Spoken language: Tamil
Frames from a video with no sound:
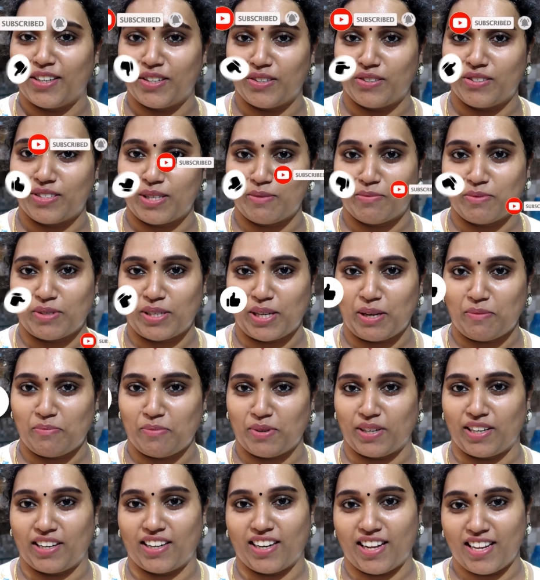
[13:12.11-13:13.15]
இன்னும் சப்ஸ்கிரைப்
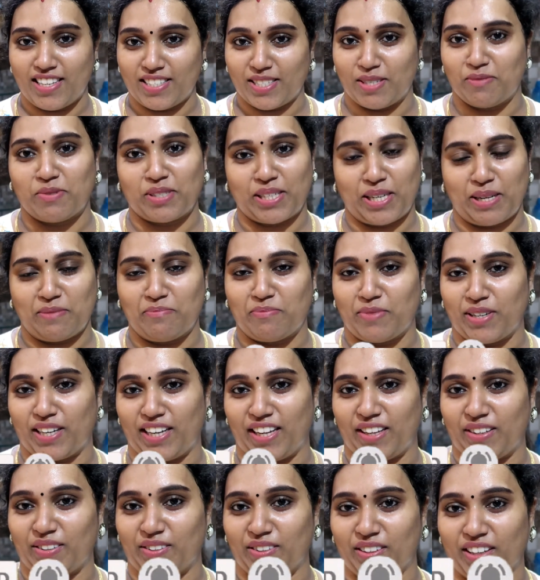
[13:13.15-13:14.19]
பண்ணலாம் சப்ஸ்கிரைப்
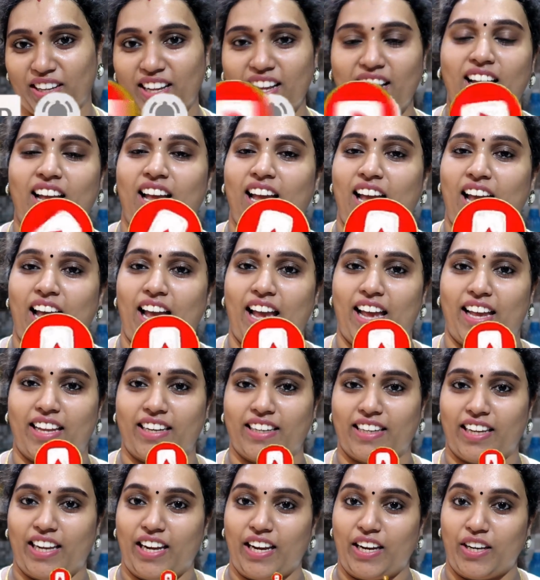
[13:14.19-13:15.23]
பண்ணிக்கோங்க
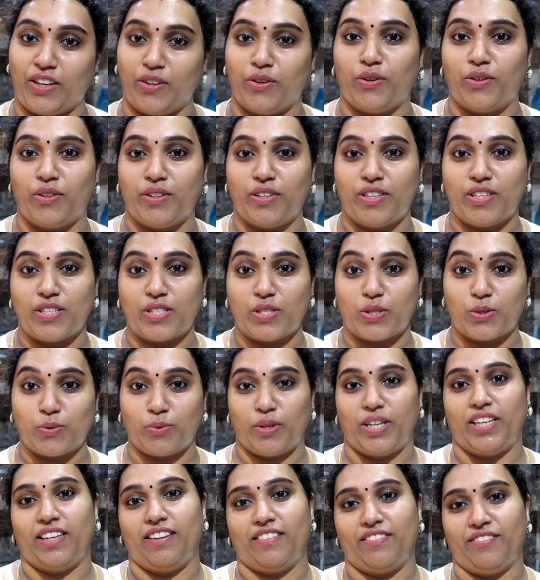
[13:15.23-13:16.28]
அண்ட் இன்னொரு
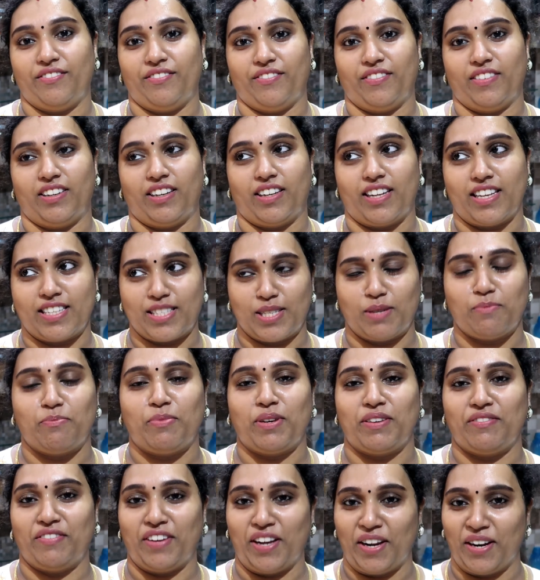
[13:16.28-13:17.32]
ஸ்வீட்
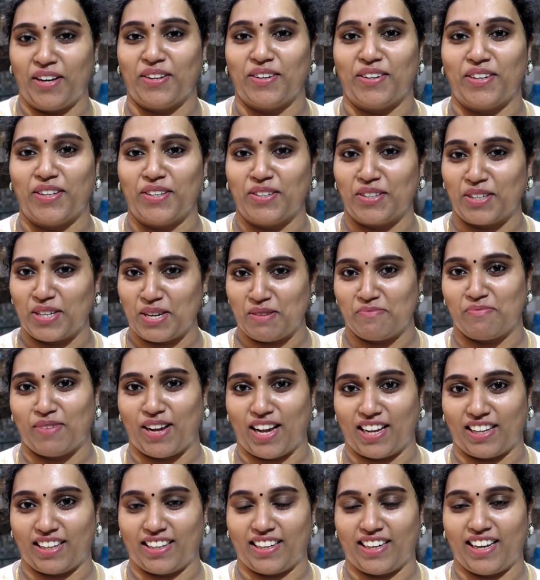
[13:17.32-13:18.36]
ரெசிபி வீடியோவில் உங்களை
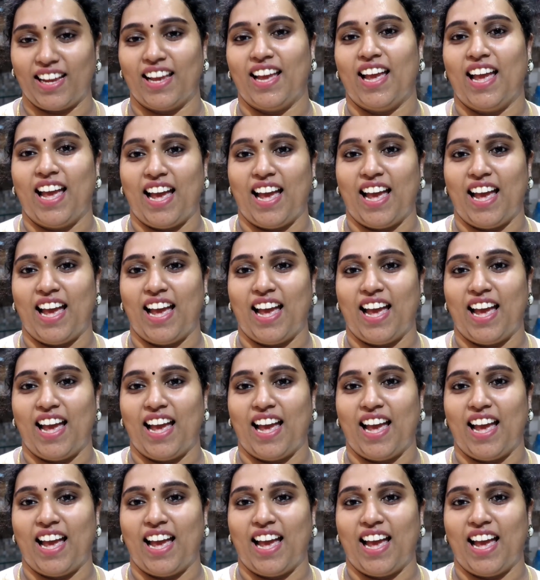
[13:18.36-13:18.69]
பார்க்குறேன்